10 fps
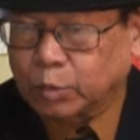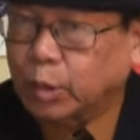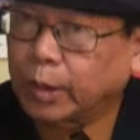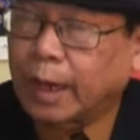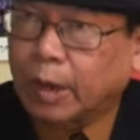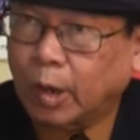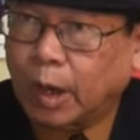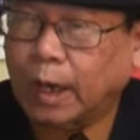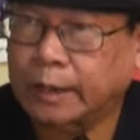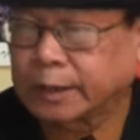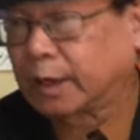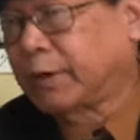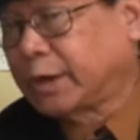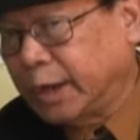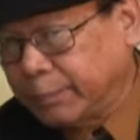chúng tôi đã có nhà thờ
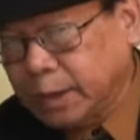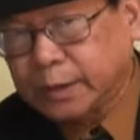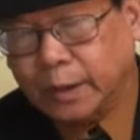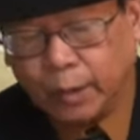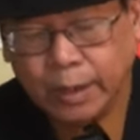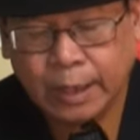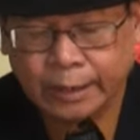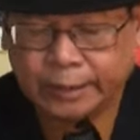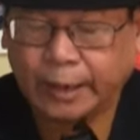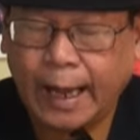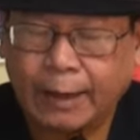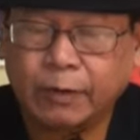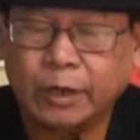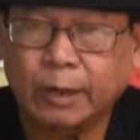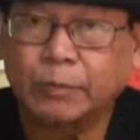Phát Diệm chứ xin lỗi nhà thờ Đá
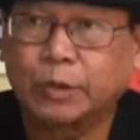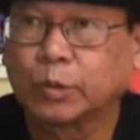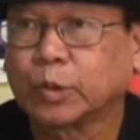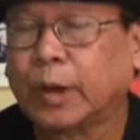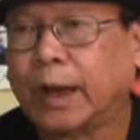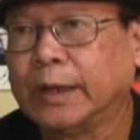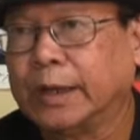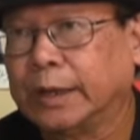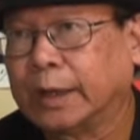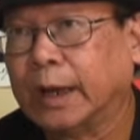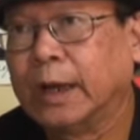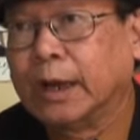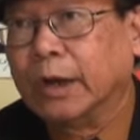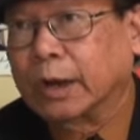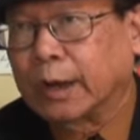Phát Diệm thì chúng tôi đã nhìn
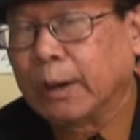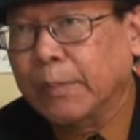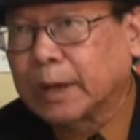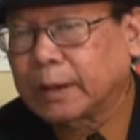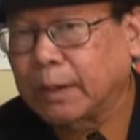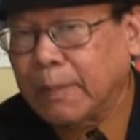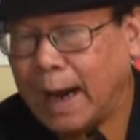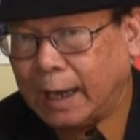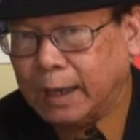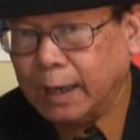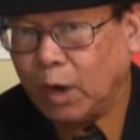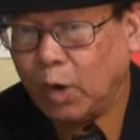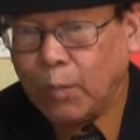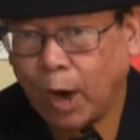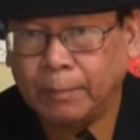được uh, biết là ba cái
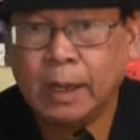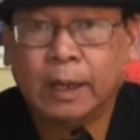hố bom.